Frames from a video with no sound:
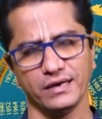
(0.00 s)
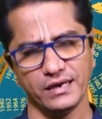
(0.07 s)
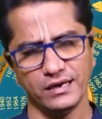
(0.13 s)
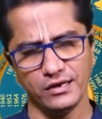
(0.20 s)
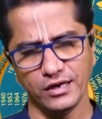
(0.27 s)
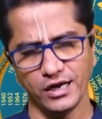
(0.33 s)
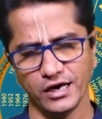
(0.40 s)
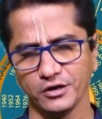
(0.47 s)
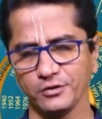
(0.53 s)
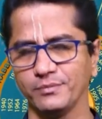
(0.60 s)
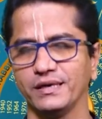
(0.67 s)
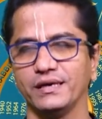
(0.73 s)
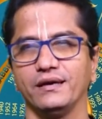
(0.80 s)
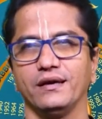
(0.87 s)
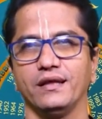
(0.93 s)

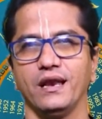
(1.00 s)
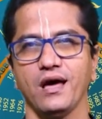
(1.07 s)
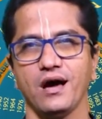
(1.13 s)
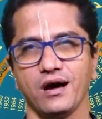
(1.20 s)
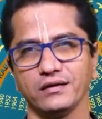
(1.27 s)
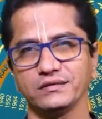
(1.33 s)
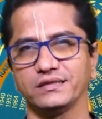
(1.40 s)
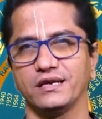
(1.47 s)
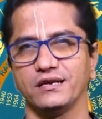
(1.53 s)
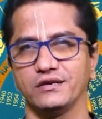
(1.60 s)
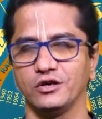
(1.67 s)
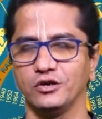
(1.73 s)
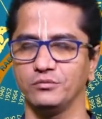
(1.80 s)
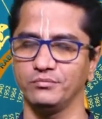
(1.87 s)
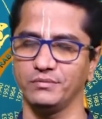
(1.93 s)
எல்லாருமே எல்லா
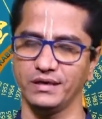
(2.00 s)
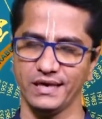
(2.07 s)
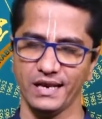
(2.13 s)
ஆசான்களும்